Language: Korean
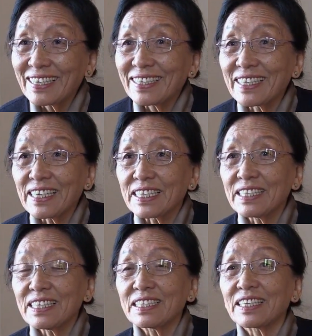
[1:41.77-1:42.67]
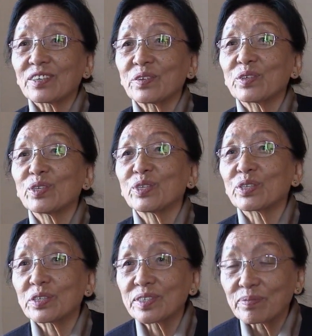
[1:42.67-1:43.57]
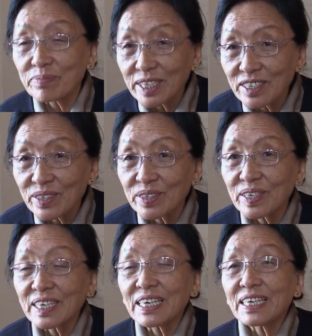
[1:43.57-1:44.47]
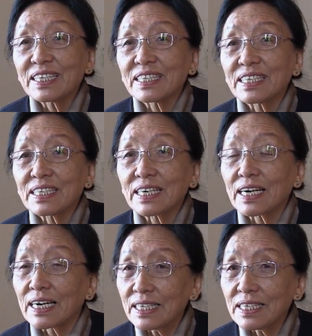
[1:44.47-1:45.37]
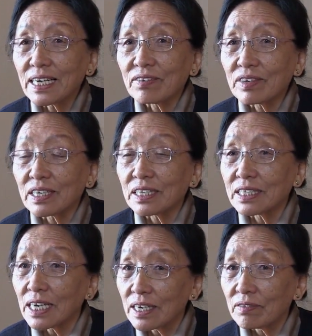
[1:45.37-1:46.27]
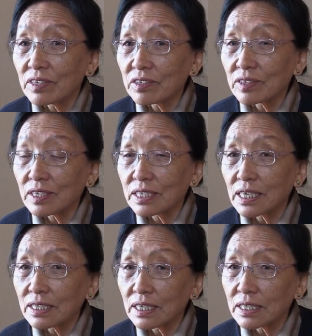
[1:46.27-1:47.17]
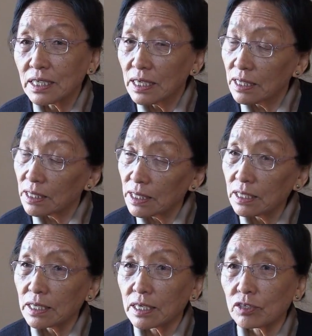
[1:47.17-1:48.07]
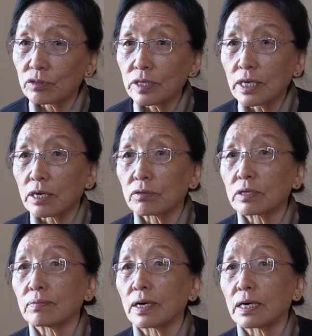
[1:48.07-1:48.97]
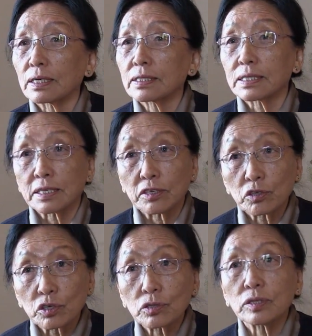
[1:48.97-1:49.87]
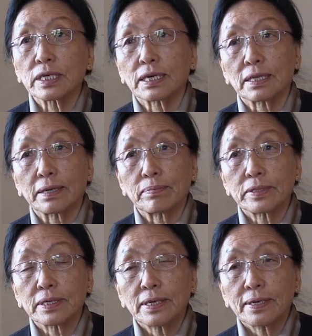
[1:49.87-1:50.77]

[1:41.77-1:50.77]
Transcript: 다다지 딘데 구주소주스민. 제산 가르체비는 자예베서를 제셔 신딘데지 중에 야우르바 스템 쇼를 가나브르.